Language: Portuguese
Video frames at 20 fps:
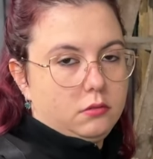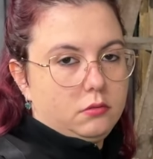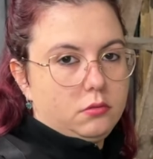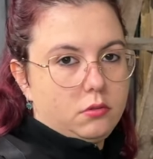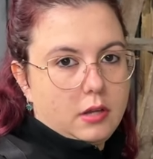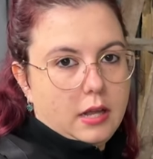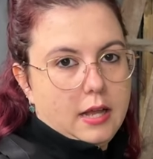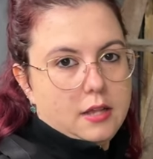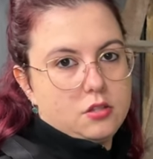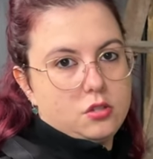No
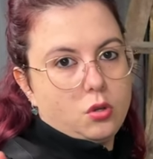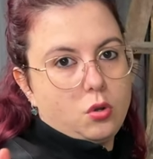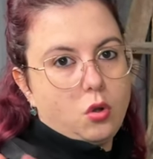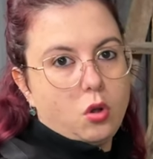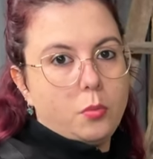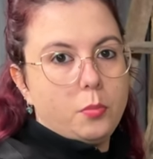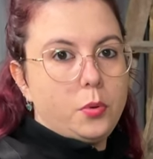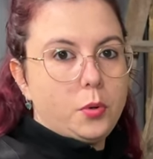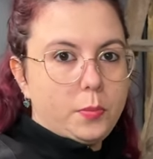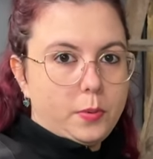caso, eu
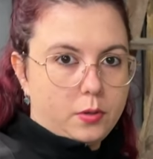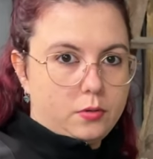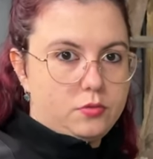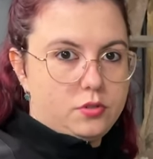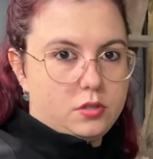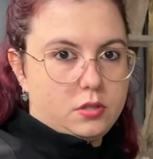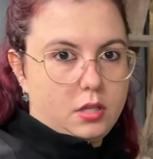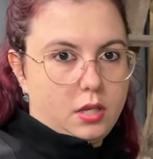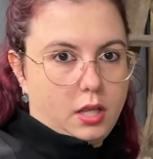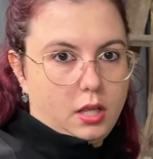compro pão de
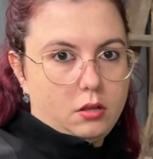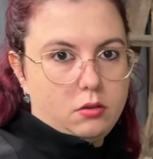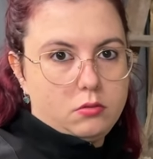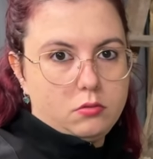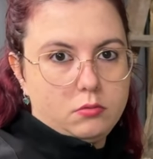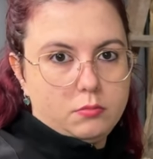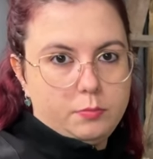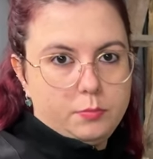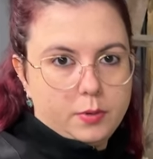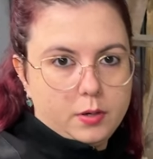
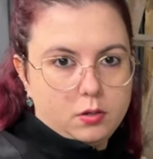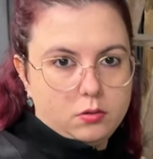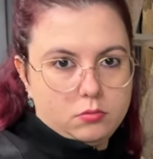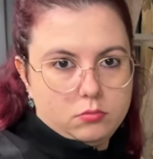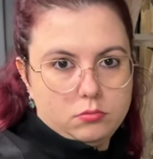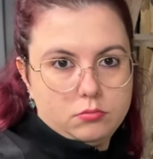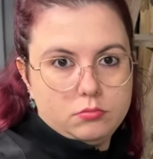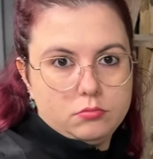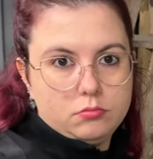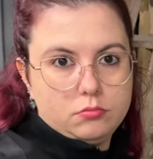trigo, pão
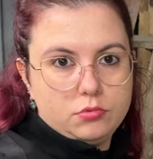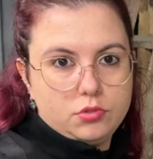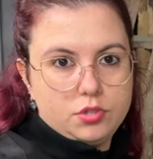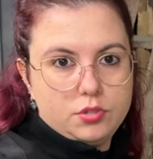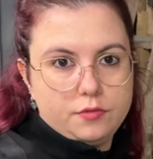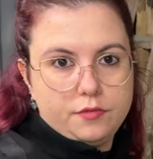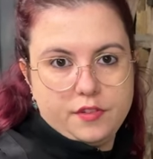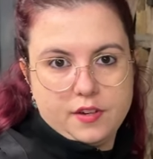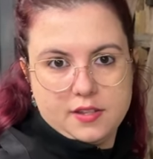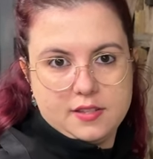
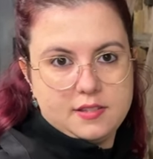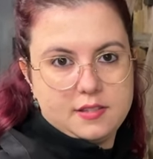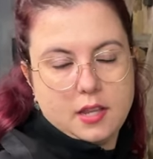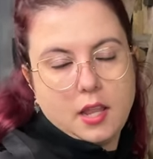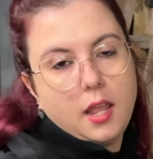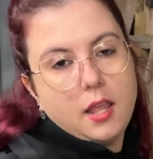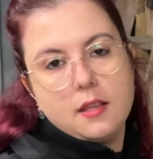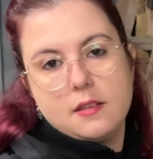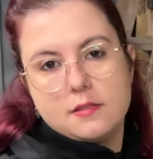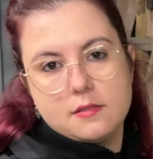
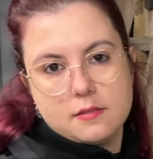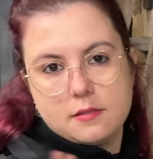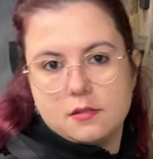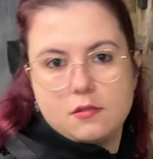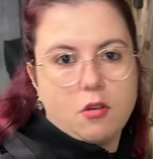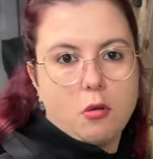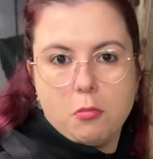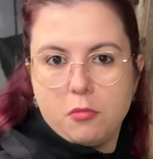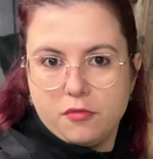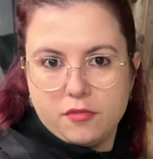francês,
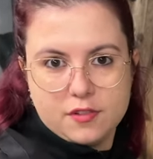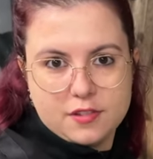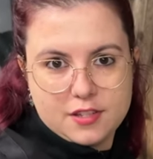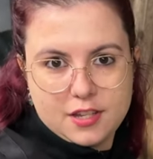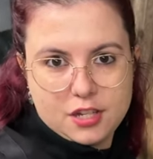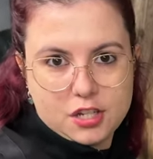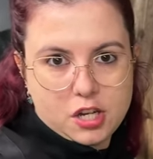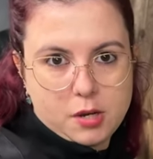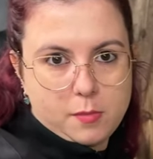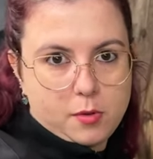como você
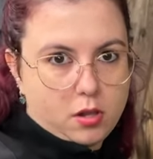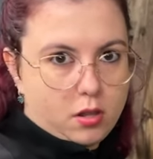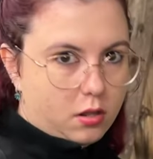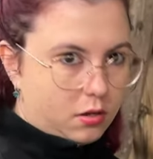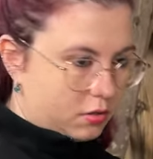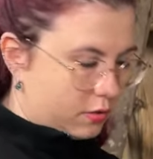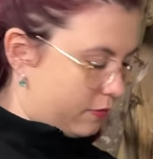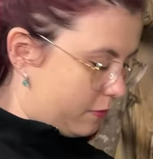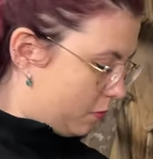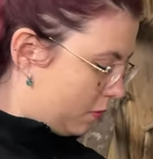achar melhor,
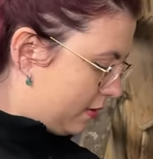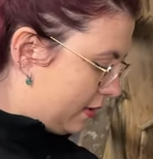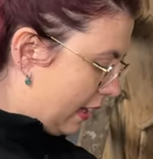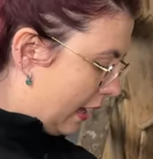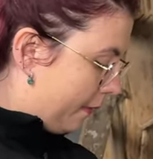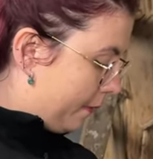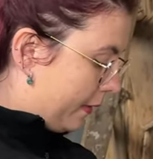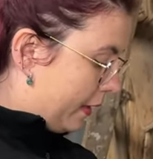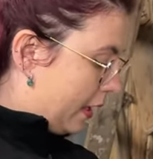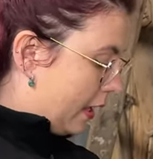já vou
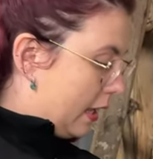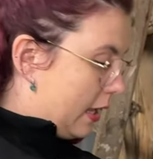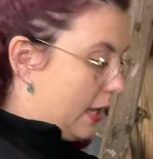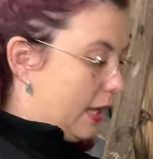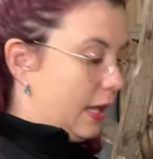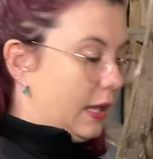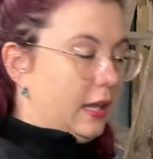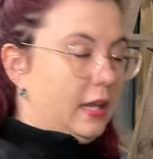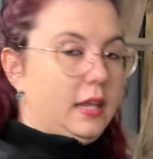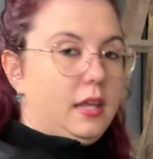mostrar.
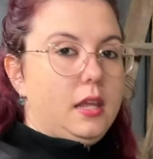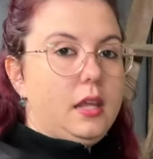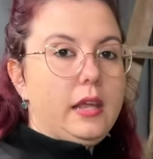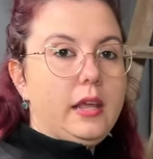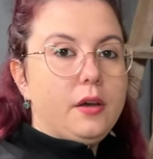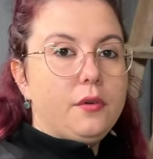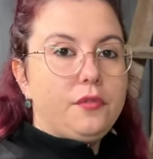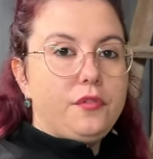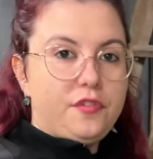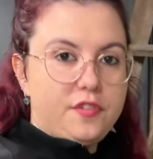E
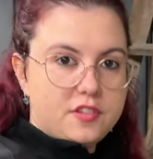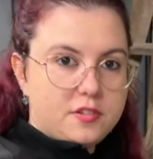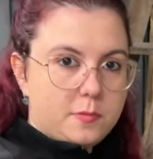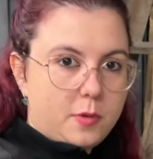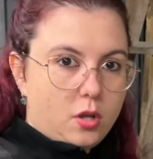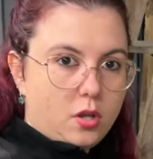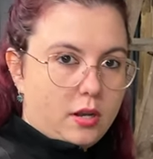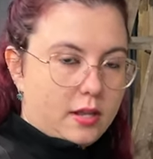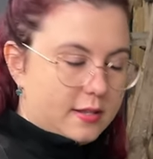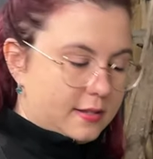eu fiz
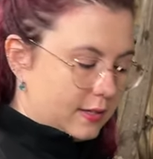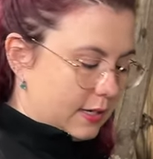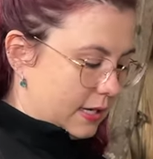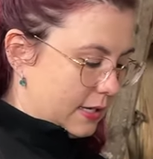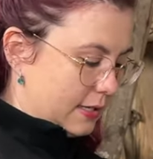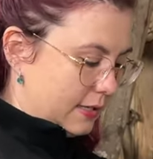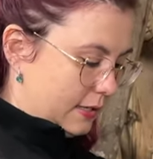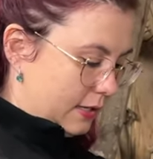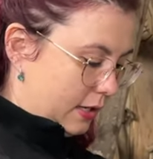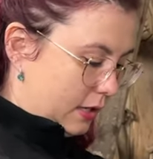maionese
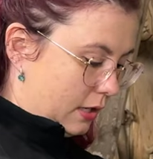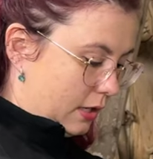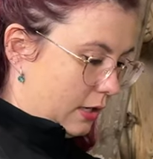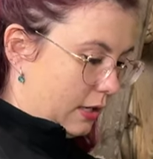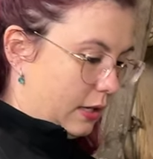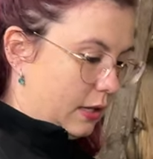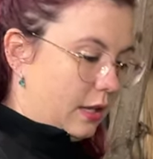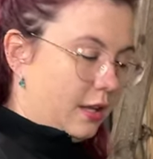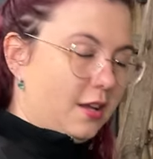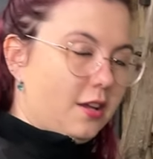caseira.
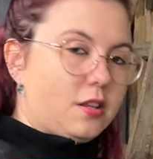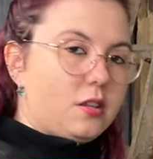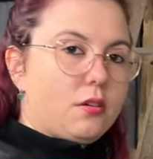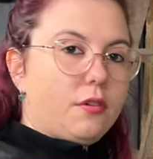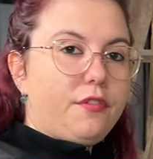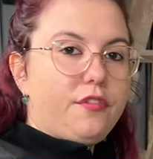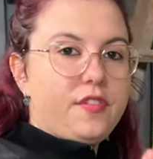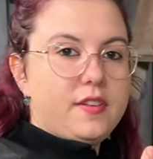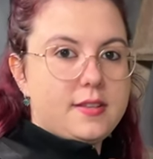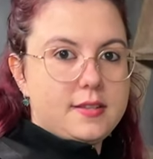Eu não
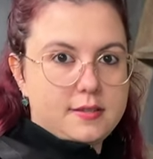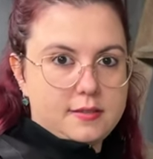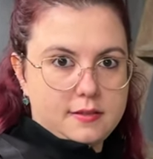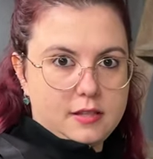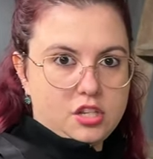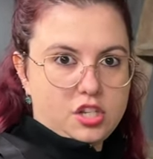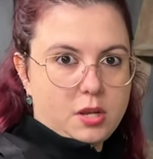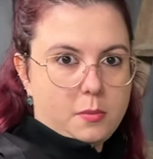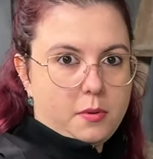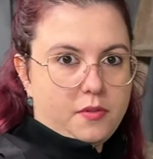fiz,
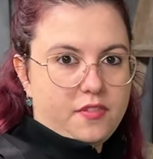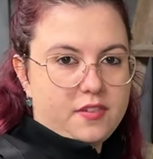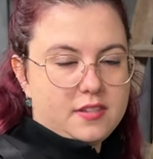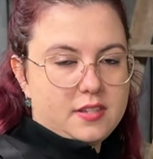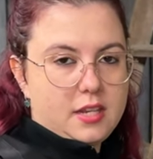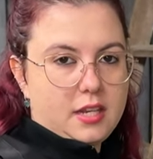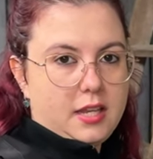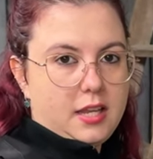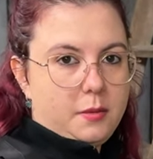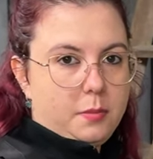deixei pra
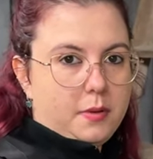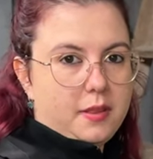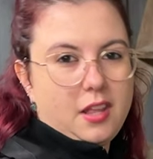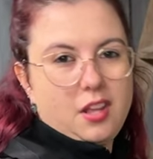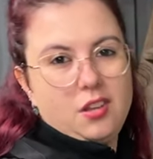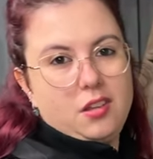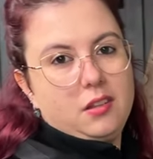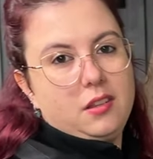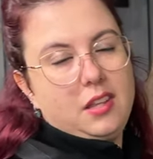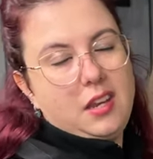fazer aqui, porque
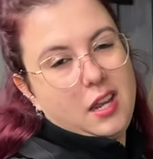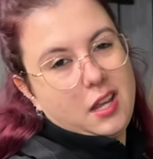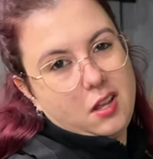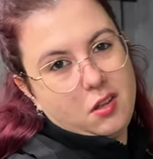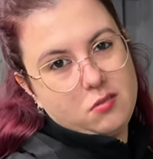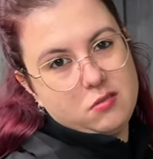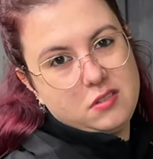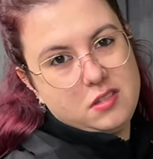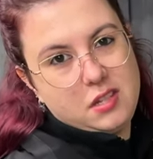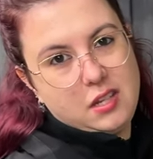daí eu teria que
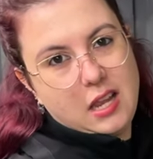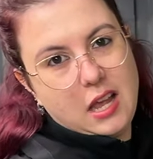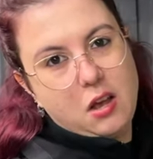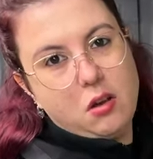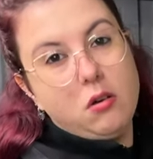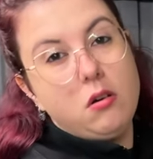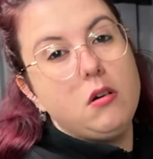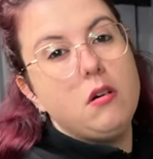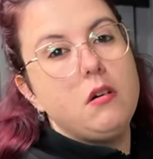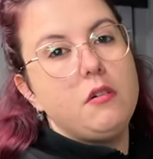cozinhar
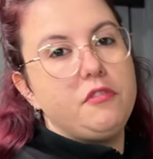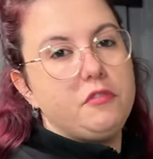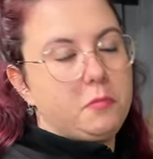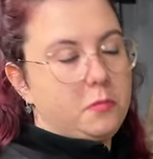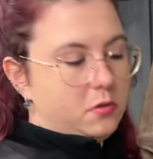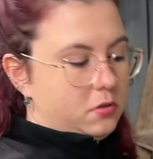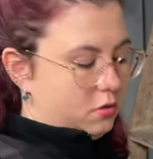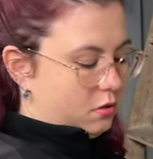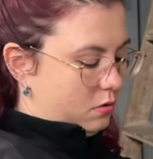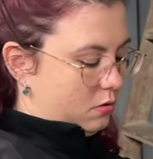ovo, um
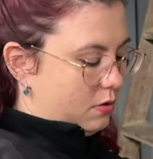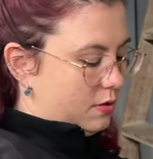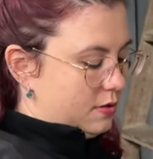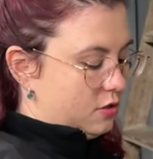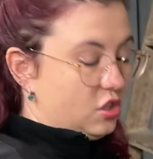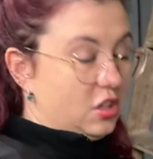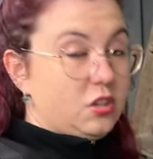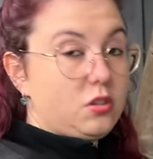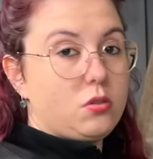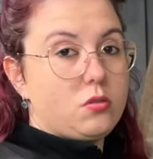monte de coisa,
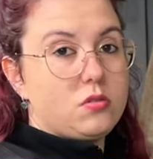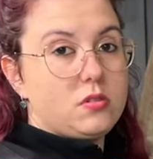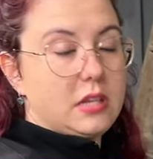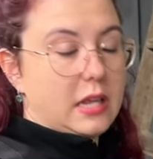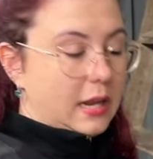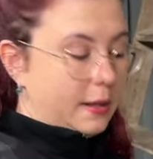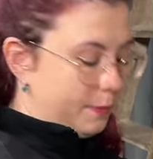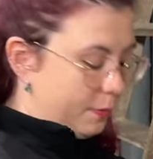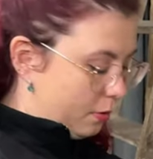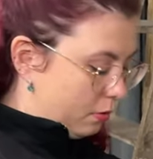já trouxe
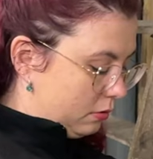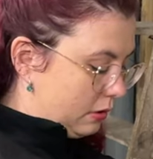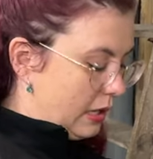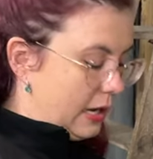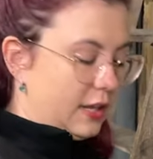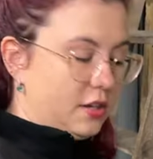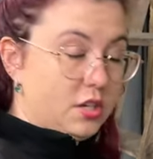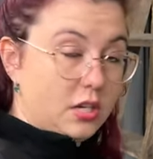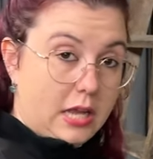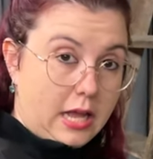ela pronta
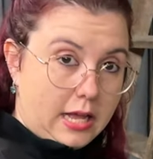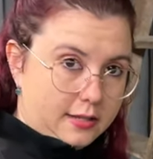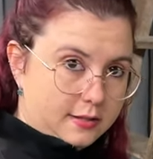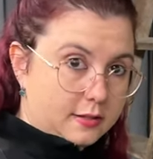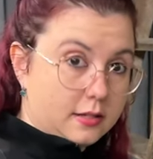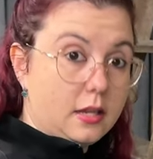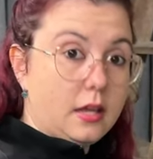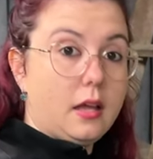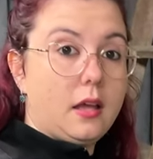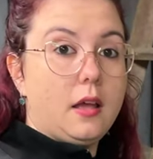lá de
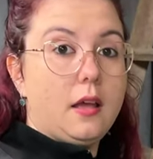casa.